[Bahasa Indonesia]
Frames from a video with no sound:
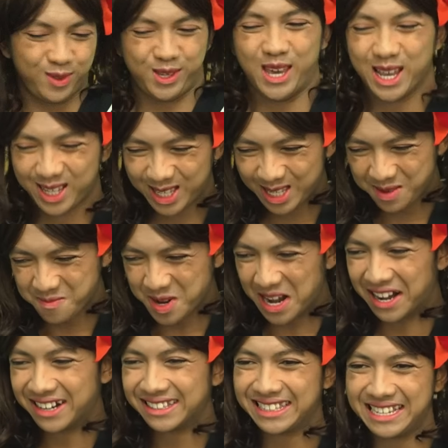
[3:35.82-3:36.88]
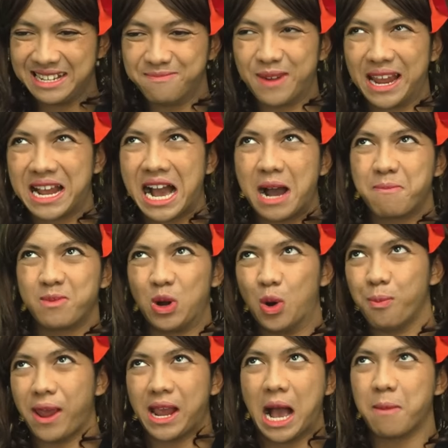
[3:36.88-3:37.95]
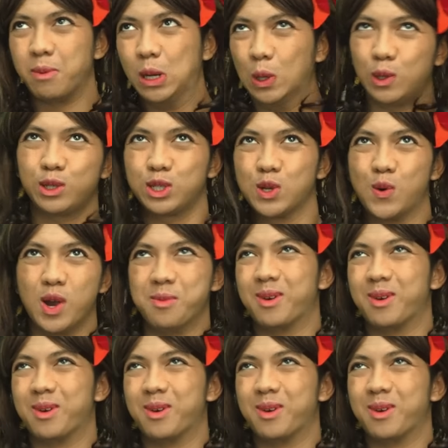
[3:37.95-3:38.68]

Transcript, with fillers: Yes, berarti make up no make up looks gue